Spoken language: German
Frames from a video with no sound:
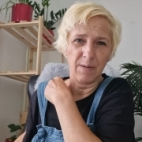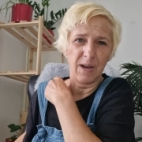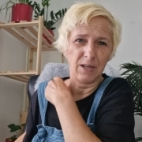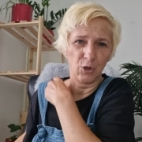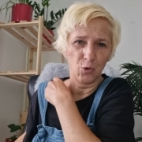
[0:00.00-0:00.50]
war
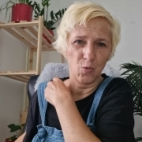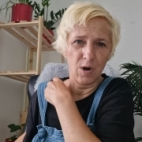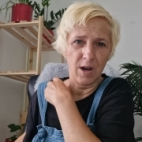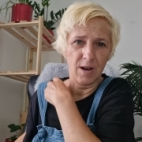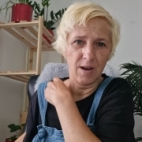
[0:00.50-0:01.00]
in der
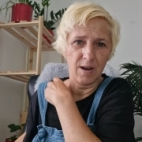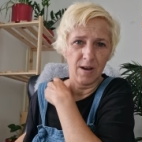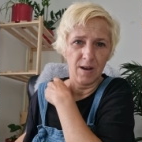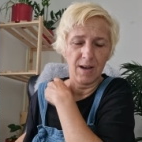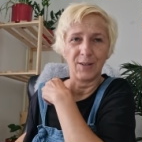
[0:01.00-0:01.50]
Schule.
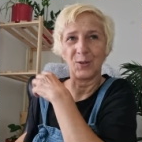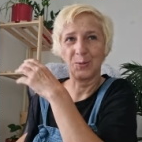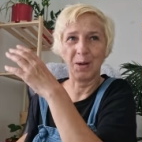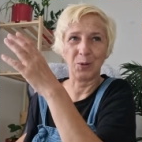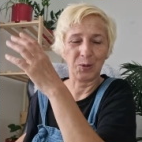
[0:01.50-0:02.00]
Also
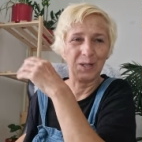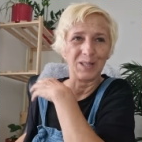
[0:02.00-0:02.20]
es war noch die